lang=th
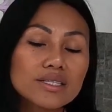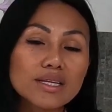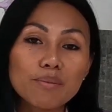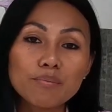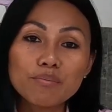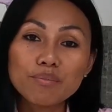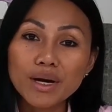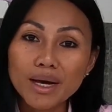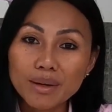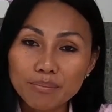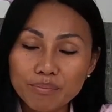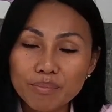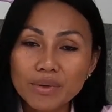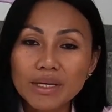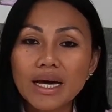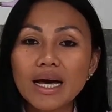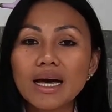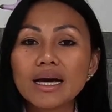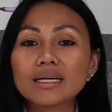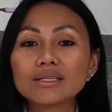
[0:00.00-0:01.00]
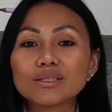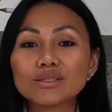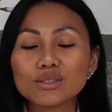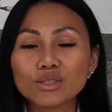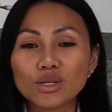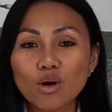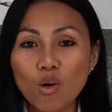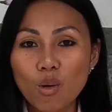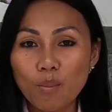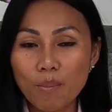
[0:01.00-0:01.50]
สำหรับการ
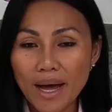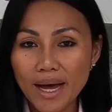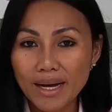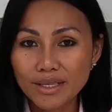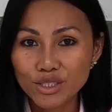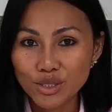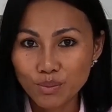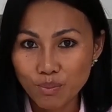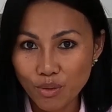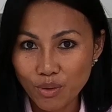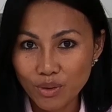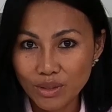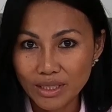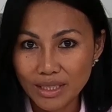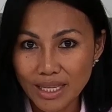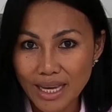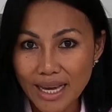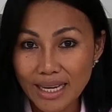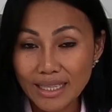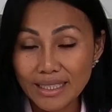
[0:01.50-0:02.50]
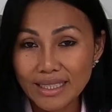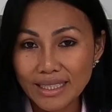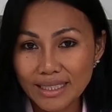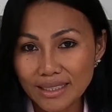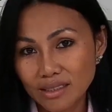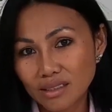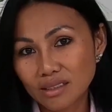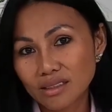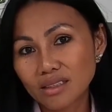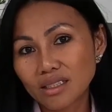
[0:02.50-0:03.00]
ต่อพาสปอร์ตอังก
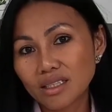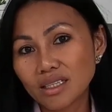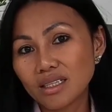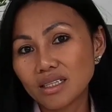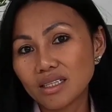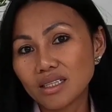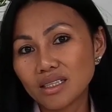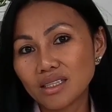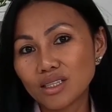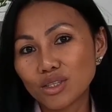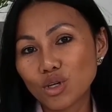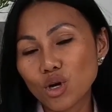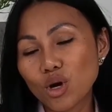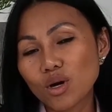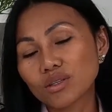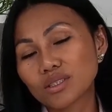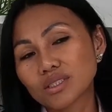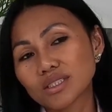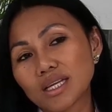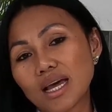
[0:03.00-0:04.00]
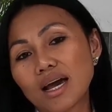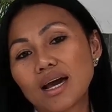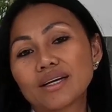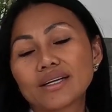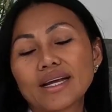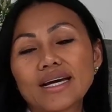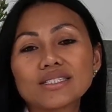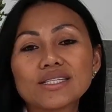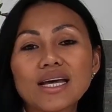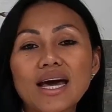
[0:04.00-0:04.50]
ฤษที่นอกสห
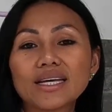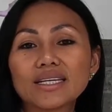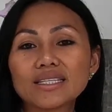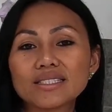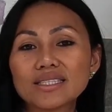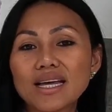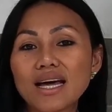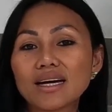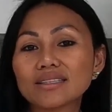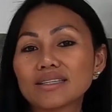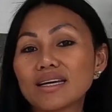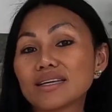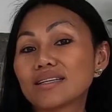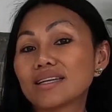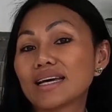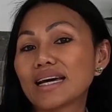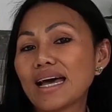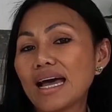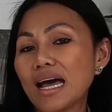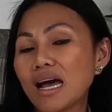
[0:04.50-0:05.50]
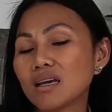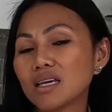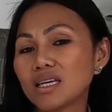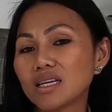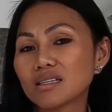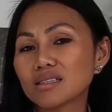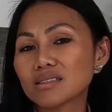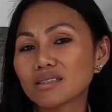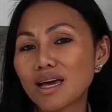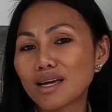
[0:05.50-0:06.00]
ราชอาณาจักรนั้นนะคะเอ
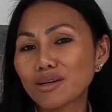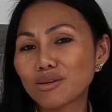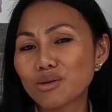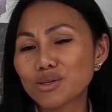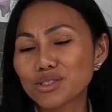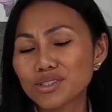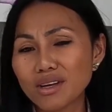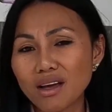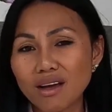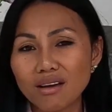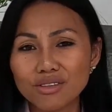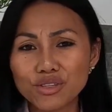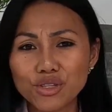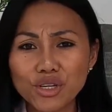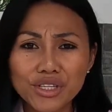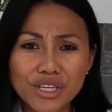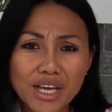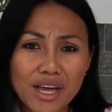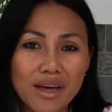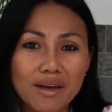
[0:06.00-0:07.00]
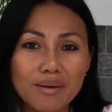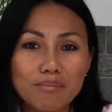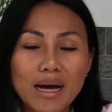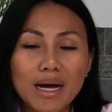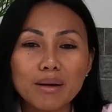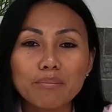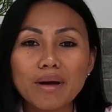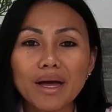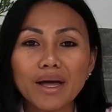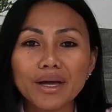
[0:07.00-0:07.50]
กสารก็จะเยอะแยะ
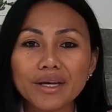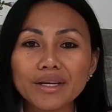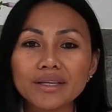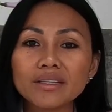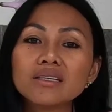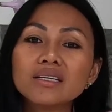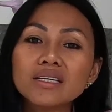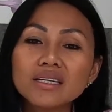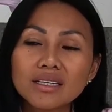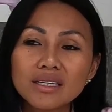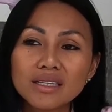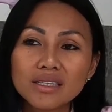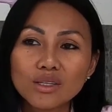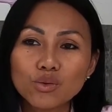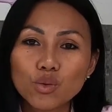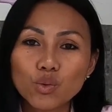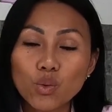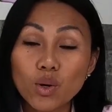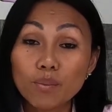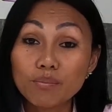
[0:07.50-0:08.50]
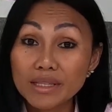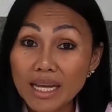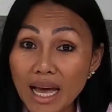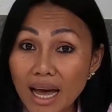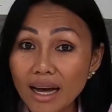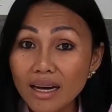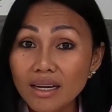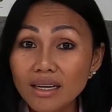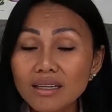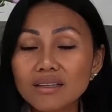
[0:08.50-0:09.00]
มากมายรวม
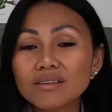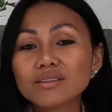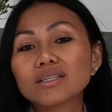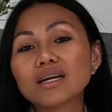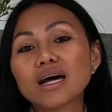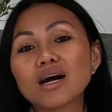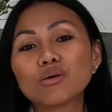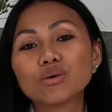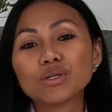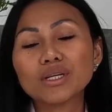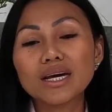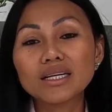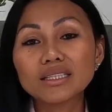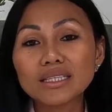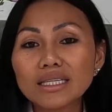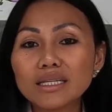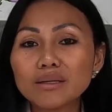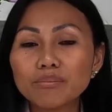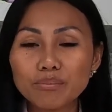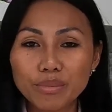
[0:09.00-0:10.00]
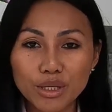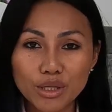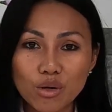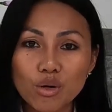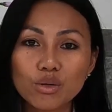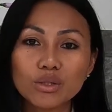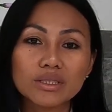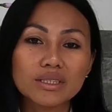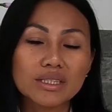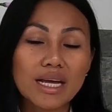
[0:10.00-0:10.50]
ทั้งเราดั้งเดิมเป็น
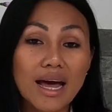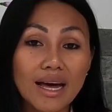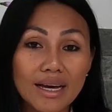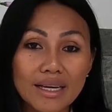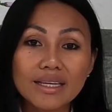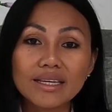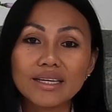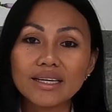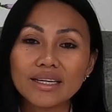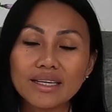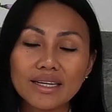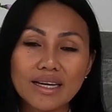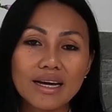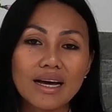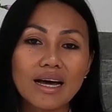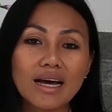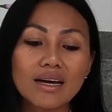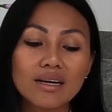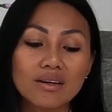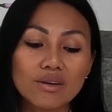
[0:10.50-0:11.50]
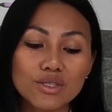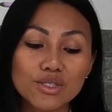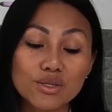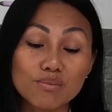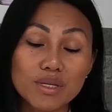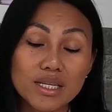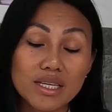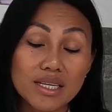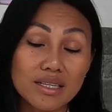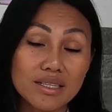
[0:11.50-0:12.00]
คนไทยนะคะก็
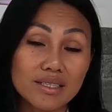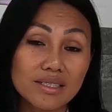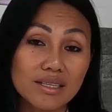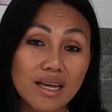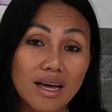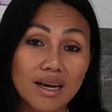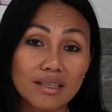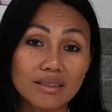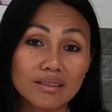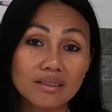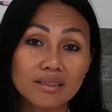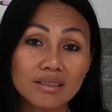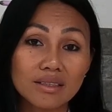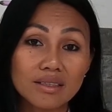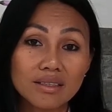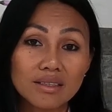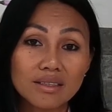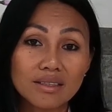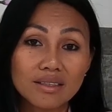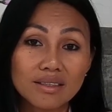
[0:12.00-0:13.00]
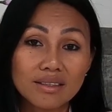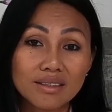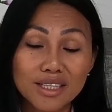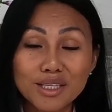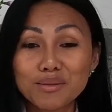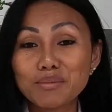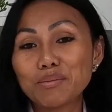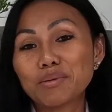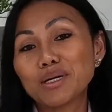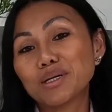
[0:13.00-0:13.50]
จะมีเอกสาร
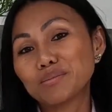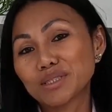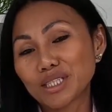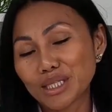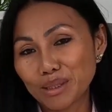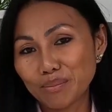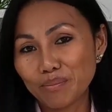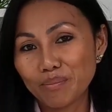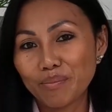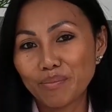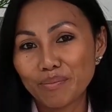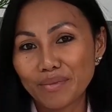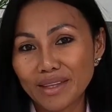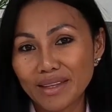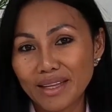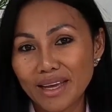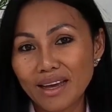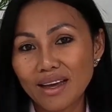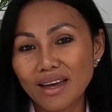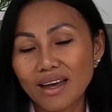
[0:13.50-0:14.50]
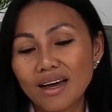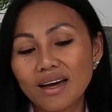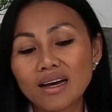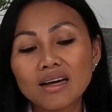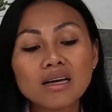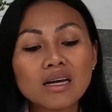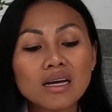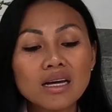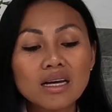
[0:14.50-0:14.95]
ขึ้นมาเพิ่มเติมนะคะ